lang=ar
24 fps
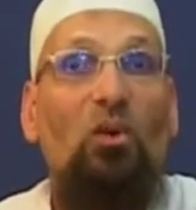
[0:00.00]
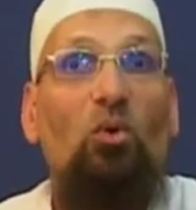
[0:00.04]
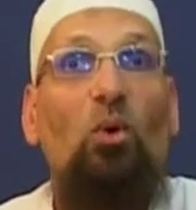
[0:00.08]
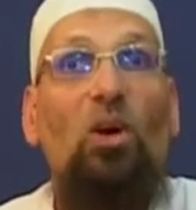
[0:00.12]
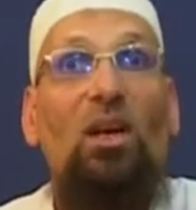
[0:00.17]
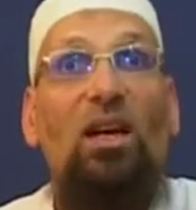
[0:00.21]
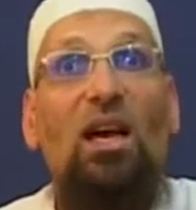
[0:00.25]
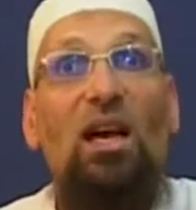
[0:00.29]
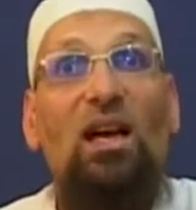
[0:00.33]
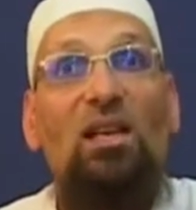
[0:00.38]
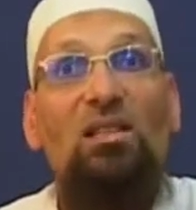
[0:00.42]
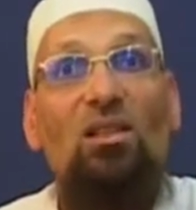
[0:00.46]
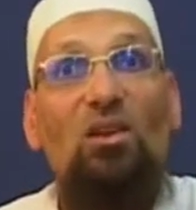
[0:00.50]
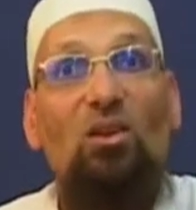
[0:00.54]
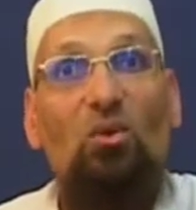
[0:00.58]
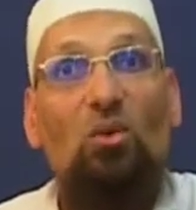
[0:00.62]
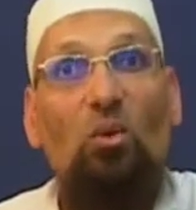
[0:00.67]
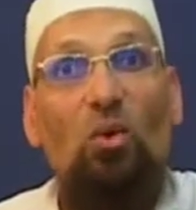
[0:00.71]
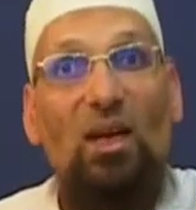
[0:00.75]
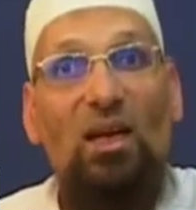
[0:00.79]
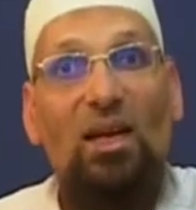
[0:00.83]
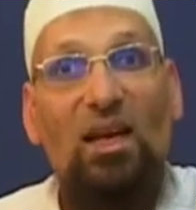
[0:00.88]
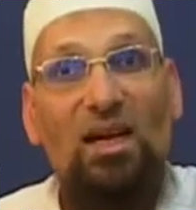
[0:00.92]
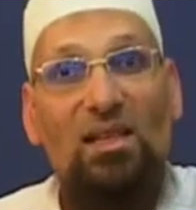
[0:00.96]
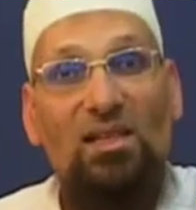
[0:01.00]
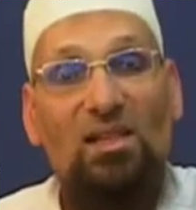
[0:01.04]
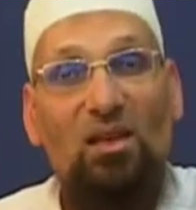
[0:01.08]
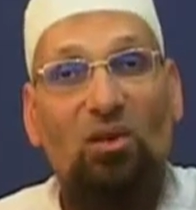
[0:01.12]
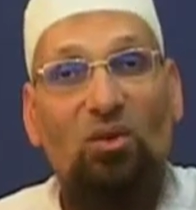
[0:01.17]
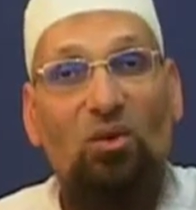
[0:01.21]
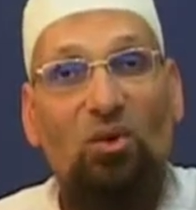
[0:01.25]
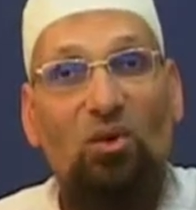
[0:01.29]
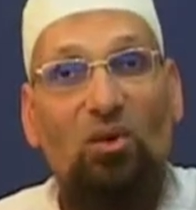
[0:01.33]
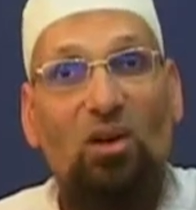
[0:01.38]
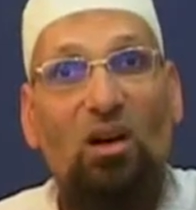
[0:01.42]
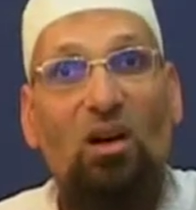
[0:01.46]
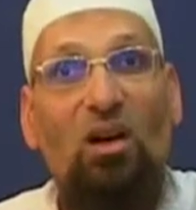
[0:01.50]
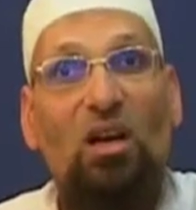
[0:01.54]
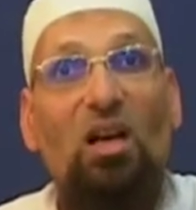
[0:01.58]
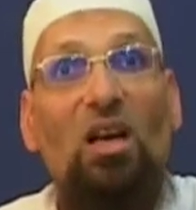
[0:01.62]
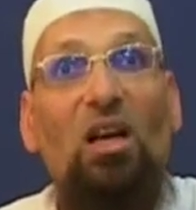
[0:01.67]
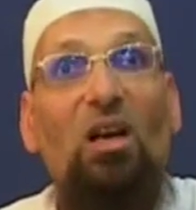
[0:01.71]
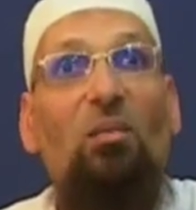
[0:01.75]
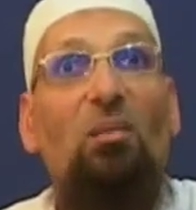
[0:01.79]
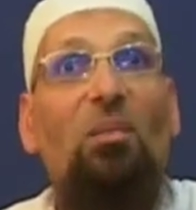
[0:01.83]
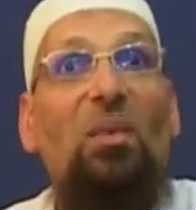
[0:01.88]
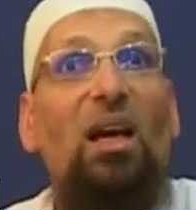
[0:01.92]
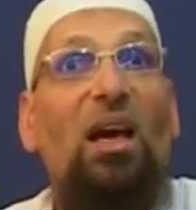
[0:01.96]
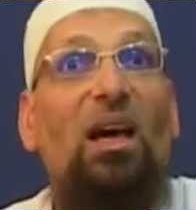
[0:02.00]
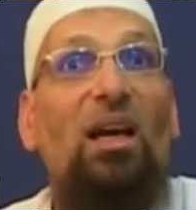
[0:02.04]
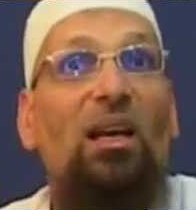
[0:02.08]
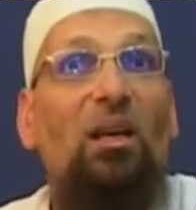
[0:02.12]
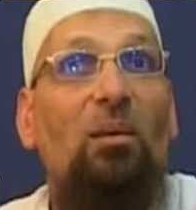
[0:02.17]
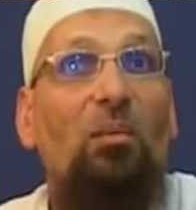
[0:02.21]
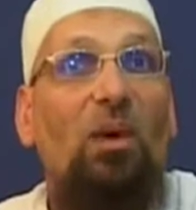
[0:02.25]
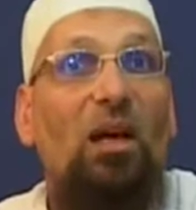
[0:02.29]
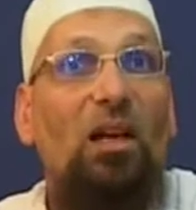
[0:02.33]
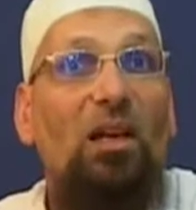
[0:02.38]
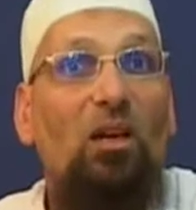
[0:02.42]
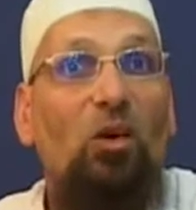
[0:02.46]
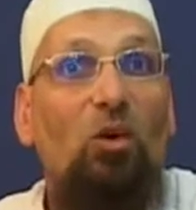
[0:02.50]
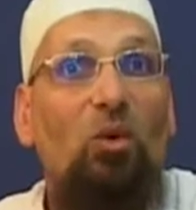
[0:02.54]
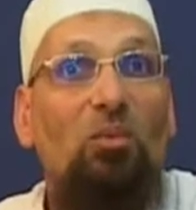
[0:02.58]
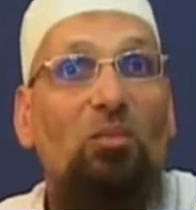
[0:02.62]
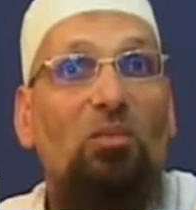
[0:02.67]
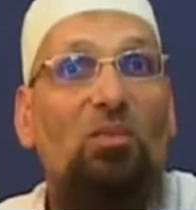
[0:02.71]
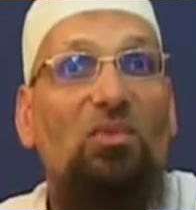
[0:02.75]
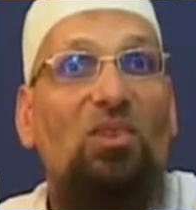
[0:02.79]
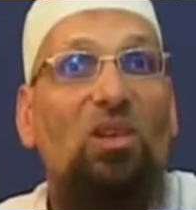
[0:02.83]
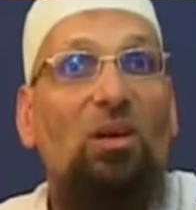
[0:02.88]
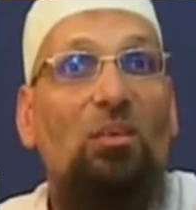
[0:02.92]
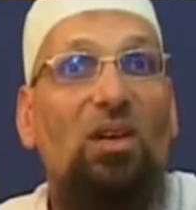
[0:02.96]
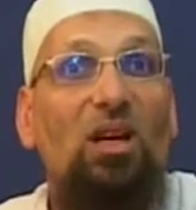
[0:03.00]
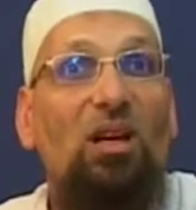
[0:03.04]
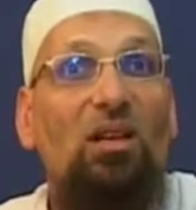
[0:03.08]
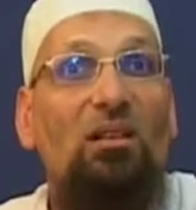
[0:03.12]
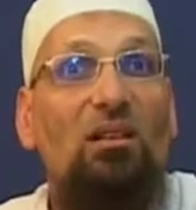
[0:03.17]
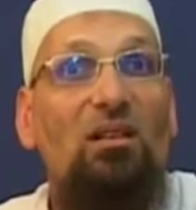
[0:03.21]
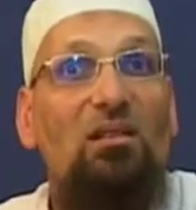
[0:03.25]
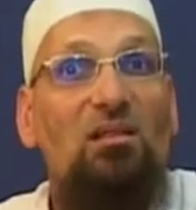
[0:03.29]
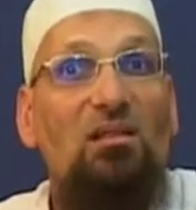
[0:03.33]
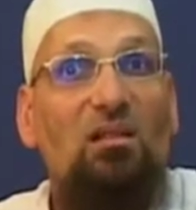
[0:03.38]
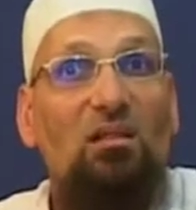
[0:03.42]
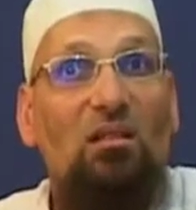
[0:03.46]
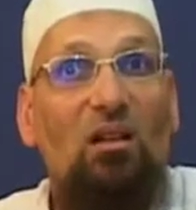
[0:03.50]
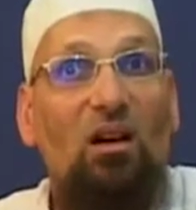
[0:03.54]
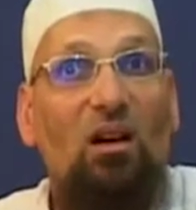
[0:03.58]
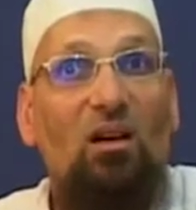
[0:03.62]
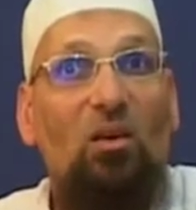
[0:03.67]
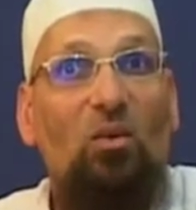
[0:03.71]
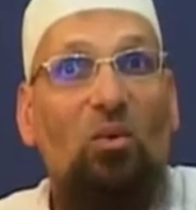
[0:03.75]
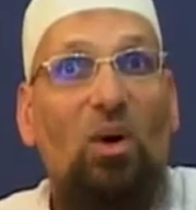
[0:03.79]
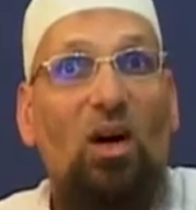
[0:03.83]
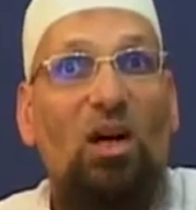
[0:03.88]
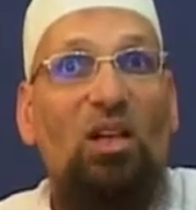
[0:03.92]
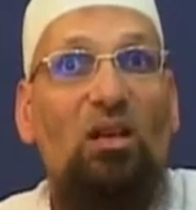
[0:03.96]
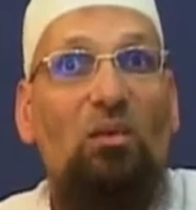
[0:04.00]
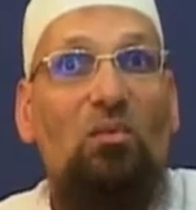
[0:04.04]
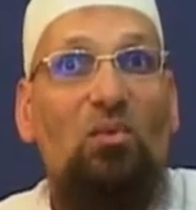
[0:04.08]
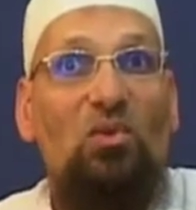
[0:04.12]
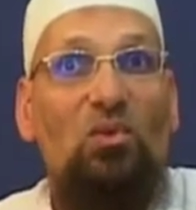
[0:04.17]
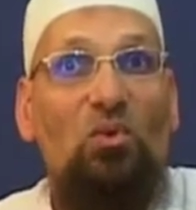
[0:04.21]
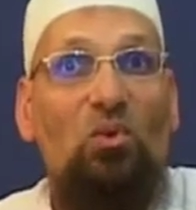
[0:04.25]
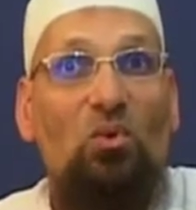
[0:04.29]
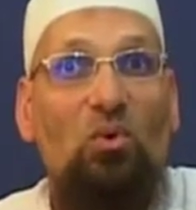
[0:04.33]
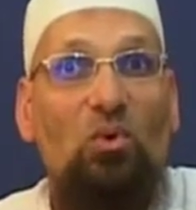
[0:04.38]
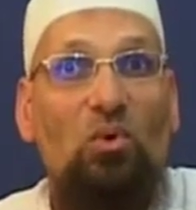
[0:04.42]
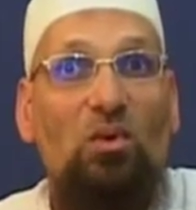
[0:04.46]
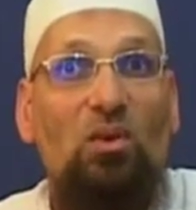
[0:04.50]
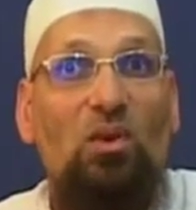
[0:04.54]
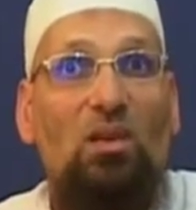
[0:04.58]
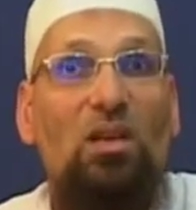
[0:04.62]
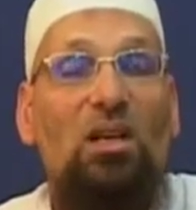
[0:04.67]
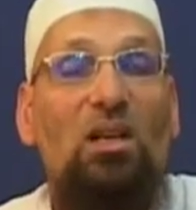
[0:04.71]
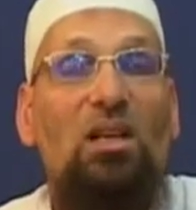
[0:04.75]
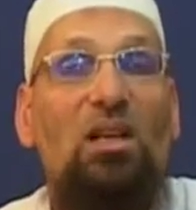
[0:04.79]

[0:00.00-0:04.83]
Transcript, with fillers: ولهذه, ولهذه الندرة بيغلب عليهم طبيعة الاستتار وعدم الظهور